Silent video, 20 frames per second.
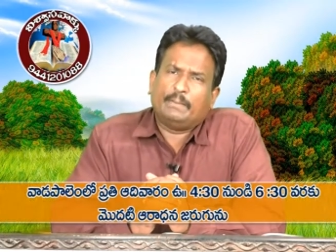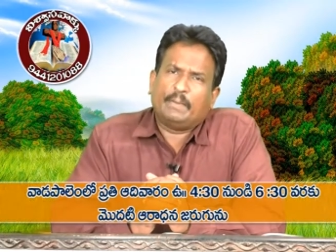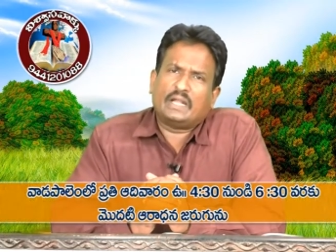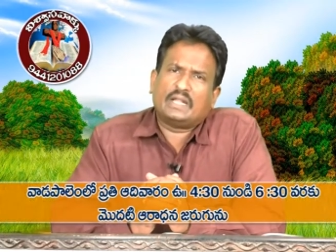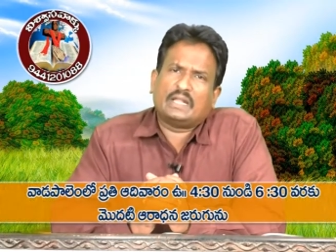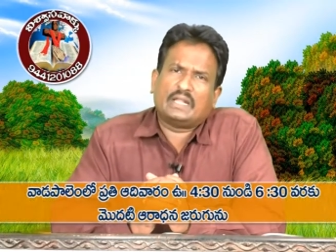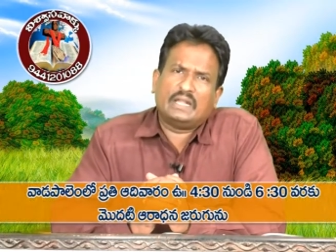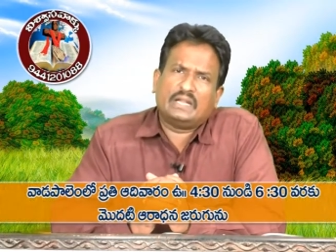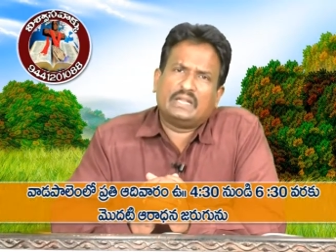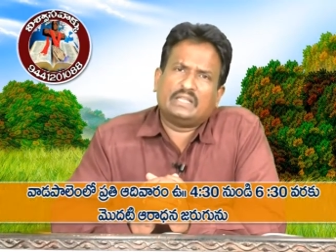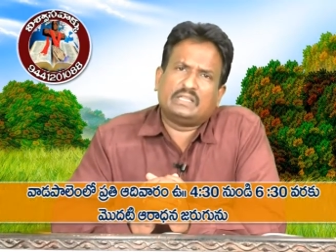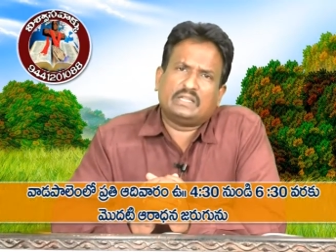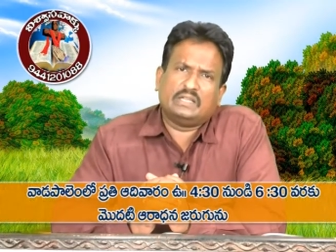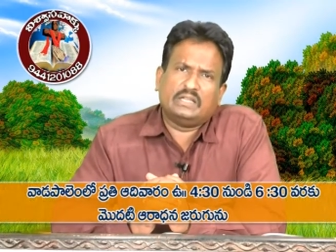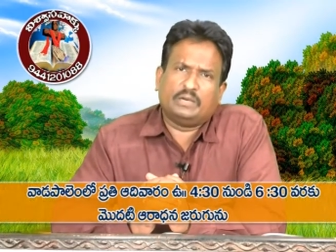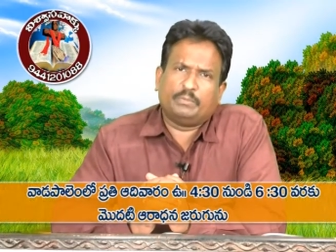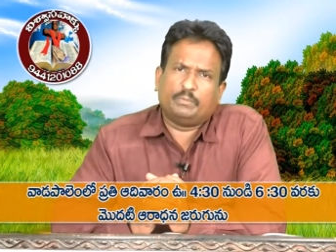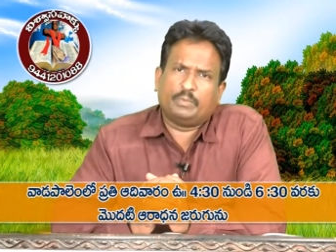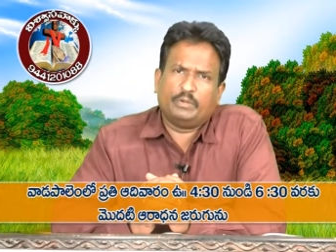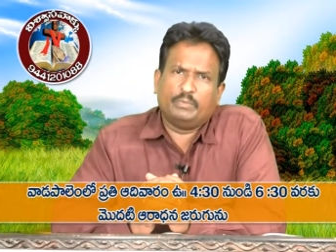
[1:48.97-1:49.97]
మాట్లాడతాడు
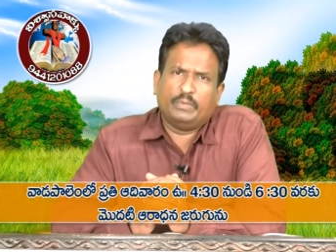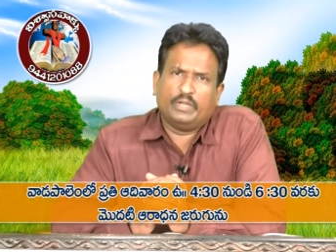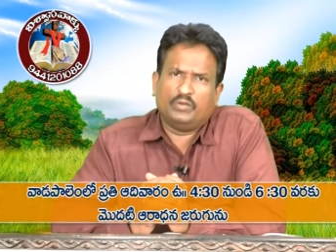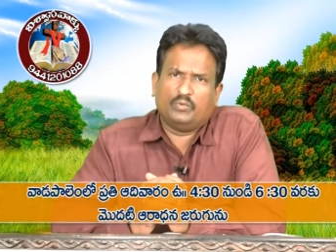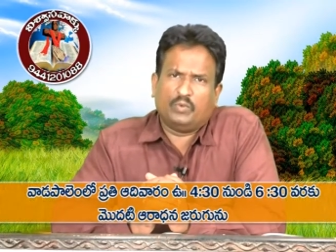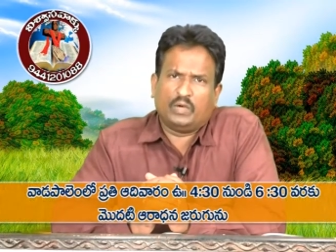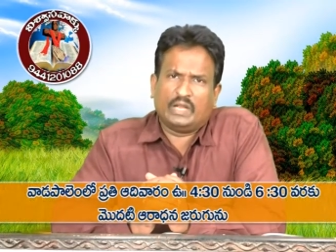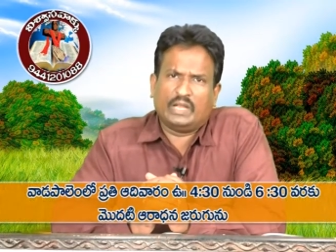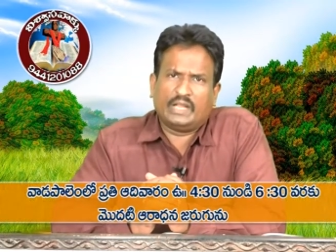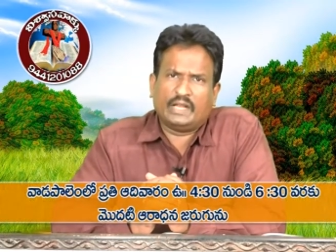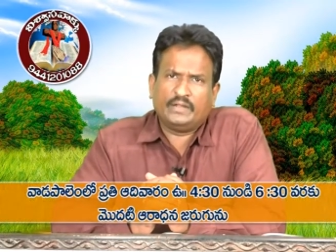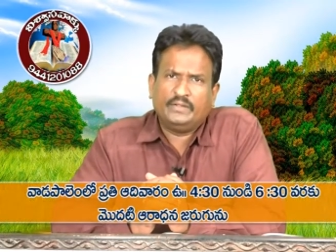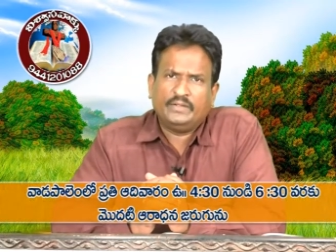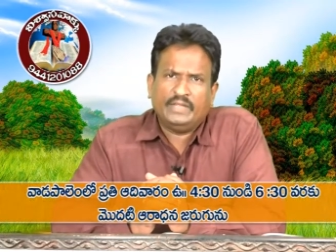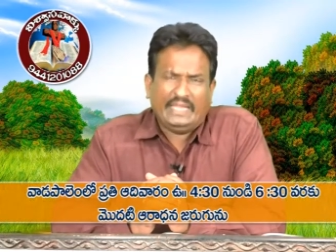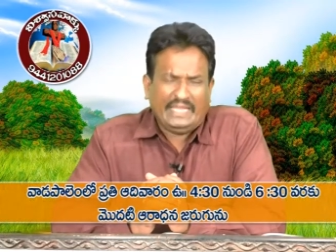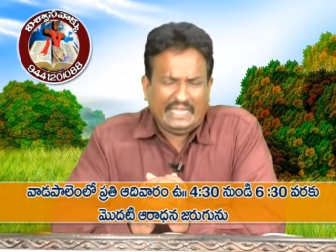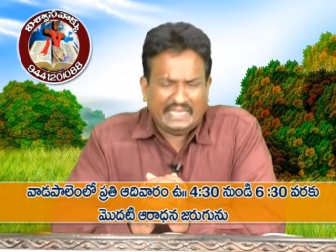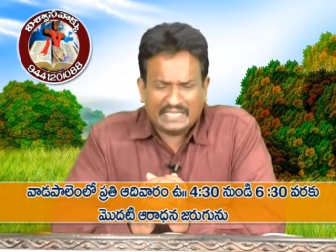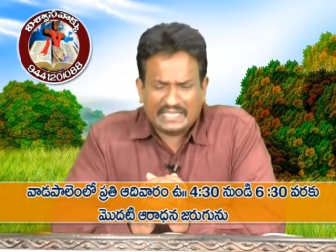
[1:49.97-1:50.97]
నా ప్రియమైన వాళ్ళు ప్రియులారా
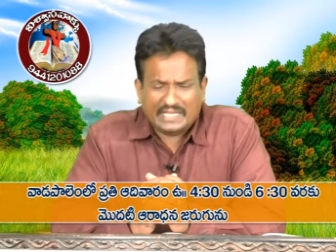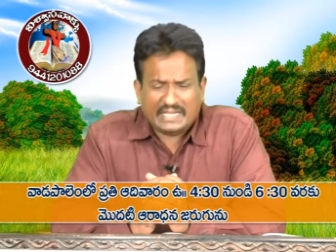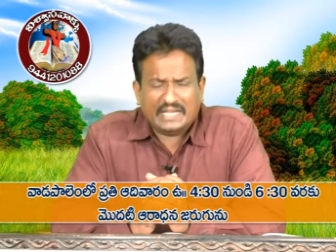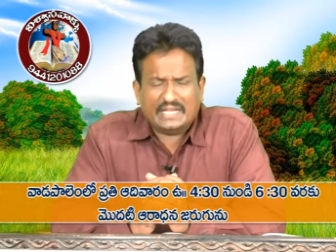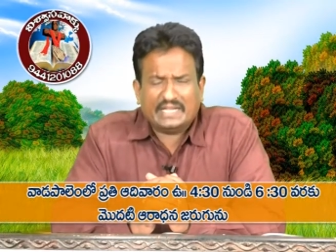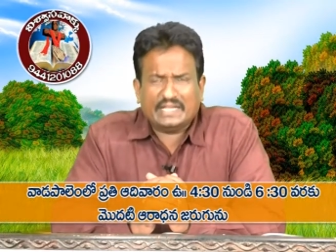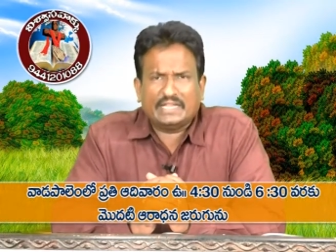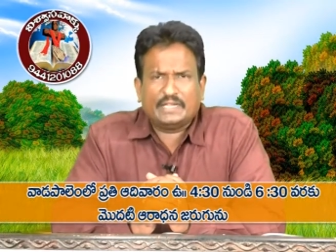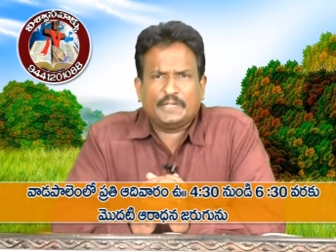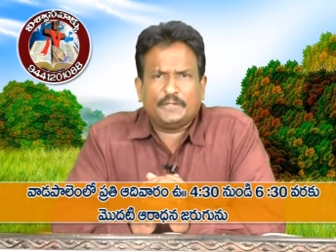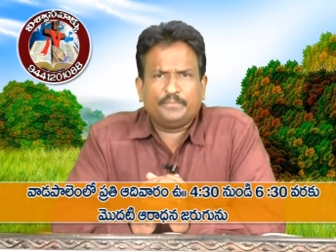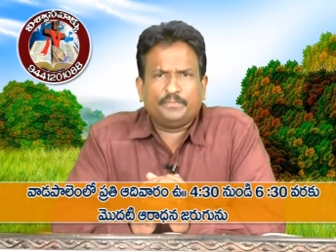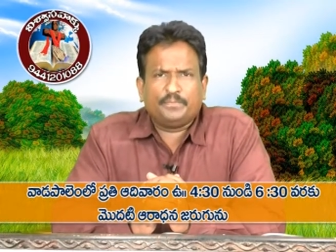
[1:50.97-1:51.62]
ఎందుకంటే